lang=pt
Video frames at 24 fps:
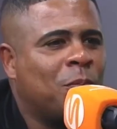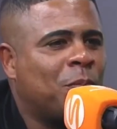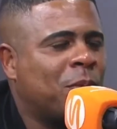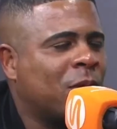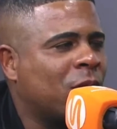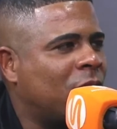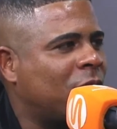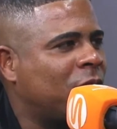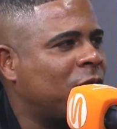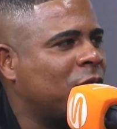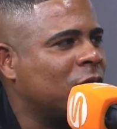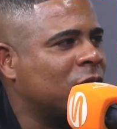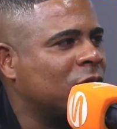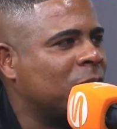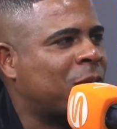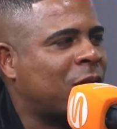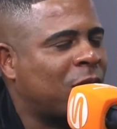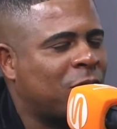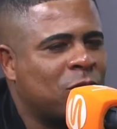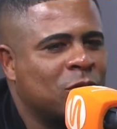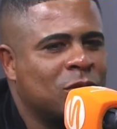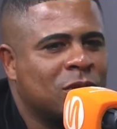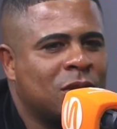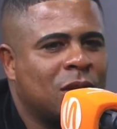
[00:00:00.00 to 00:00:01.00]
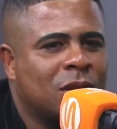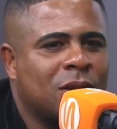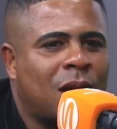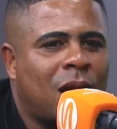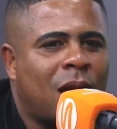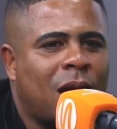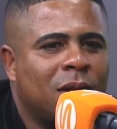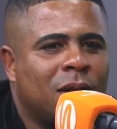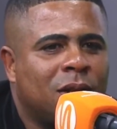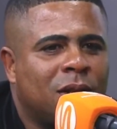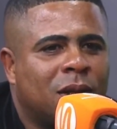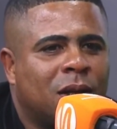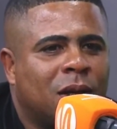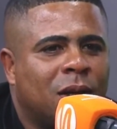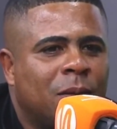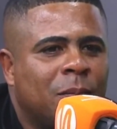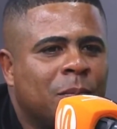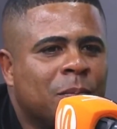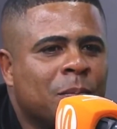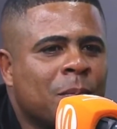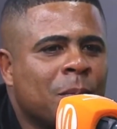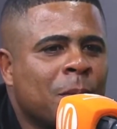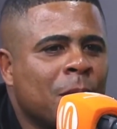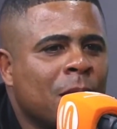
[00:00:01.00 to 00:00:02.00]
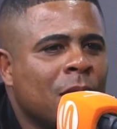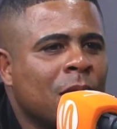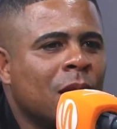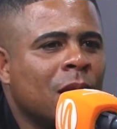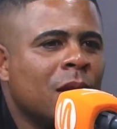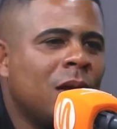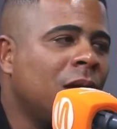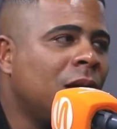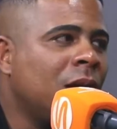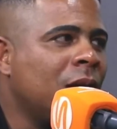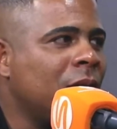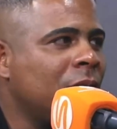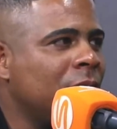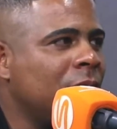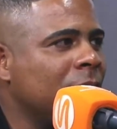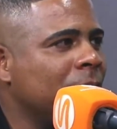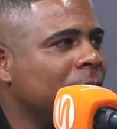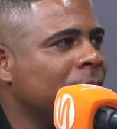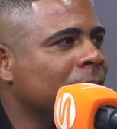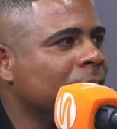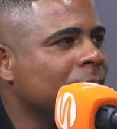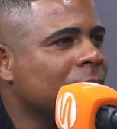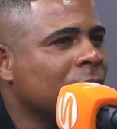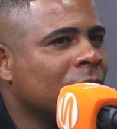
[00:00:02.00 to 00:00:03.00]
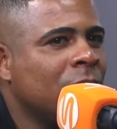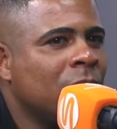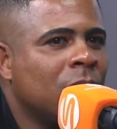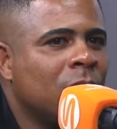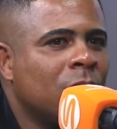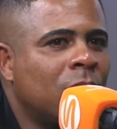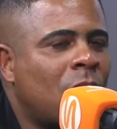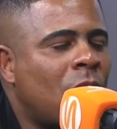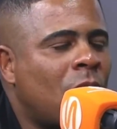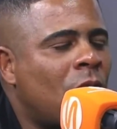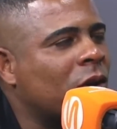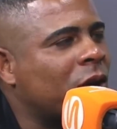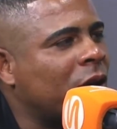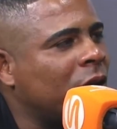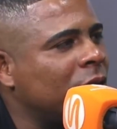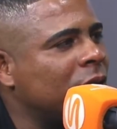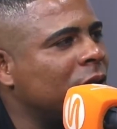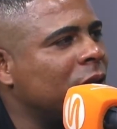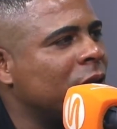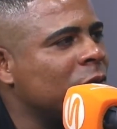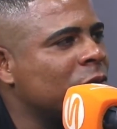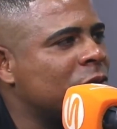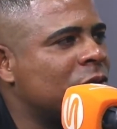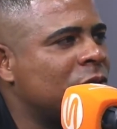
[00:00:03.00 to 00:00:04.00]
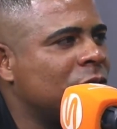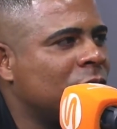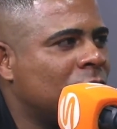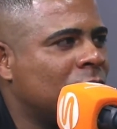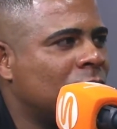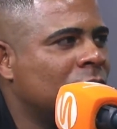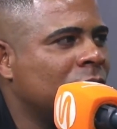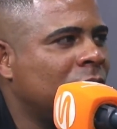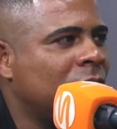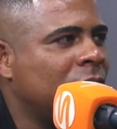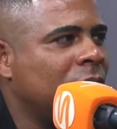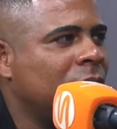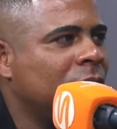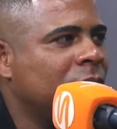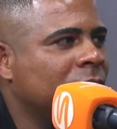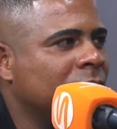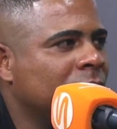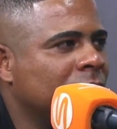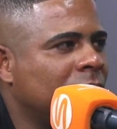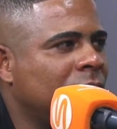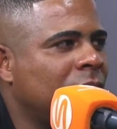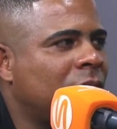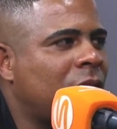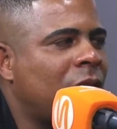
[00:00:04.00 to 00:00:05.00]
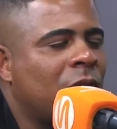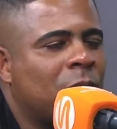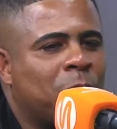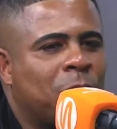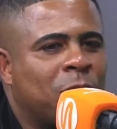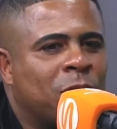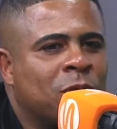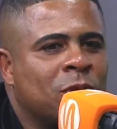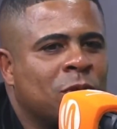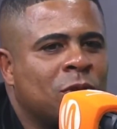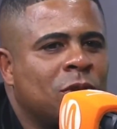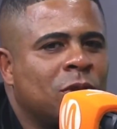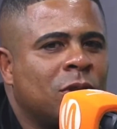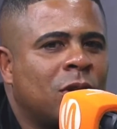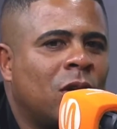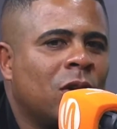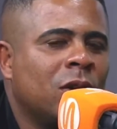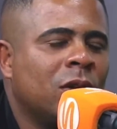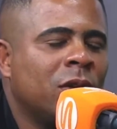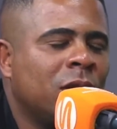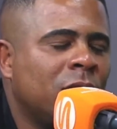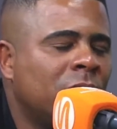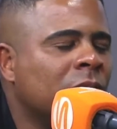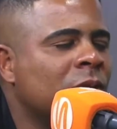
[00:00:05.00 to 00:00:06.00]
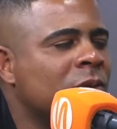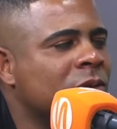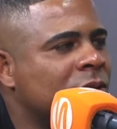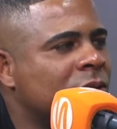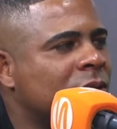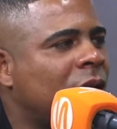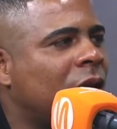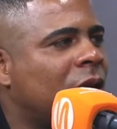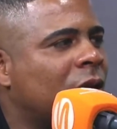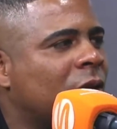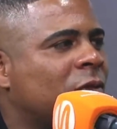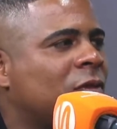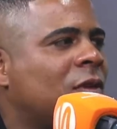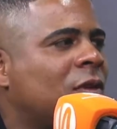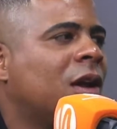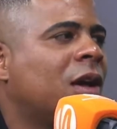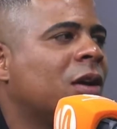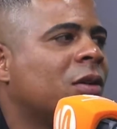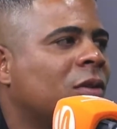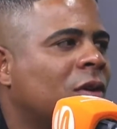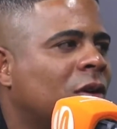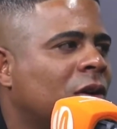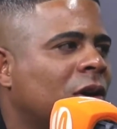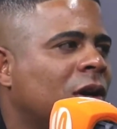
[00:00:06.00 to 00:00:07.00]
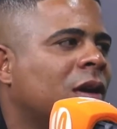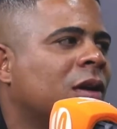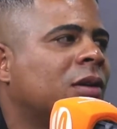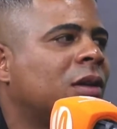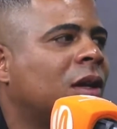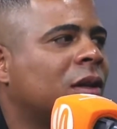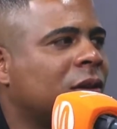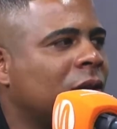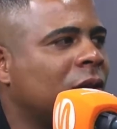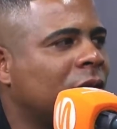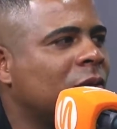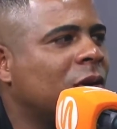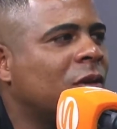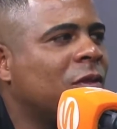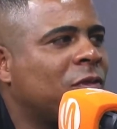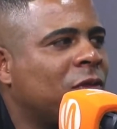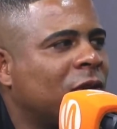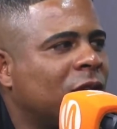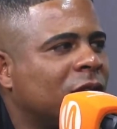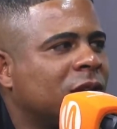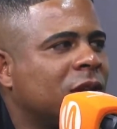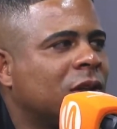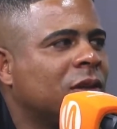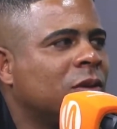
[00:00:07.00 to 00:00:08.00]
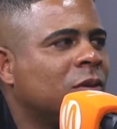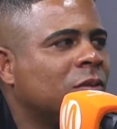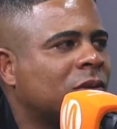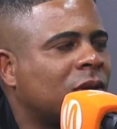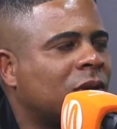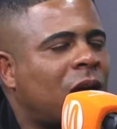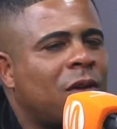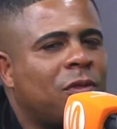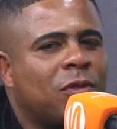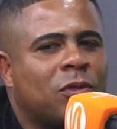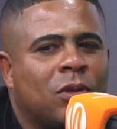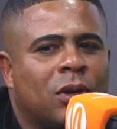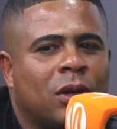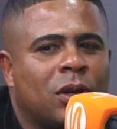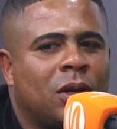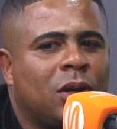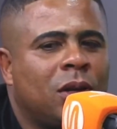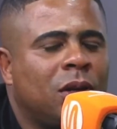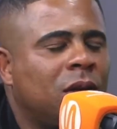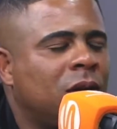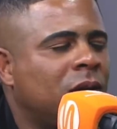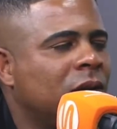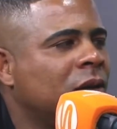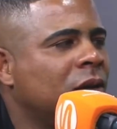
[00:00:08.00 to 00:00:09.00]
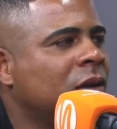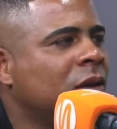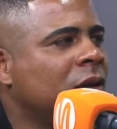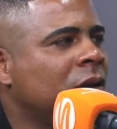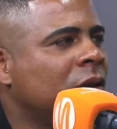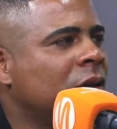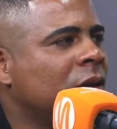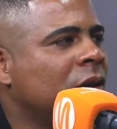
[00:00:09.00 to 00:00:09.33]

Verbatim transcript: foi pra, uma for pra força tática e alguém denunciou, né? Ligaram pro funcionário e denunciaram. Falaram, olha, tá tendo uma festa do tráfico aqui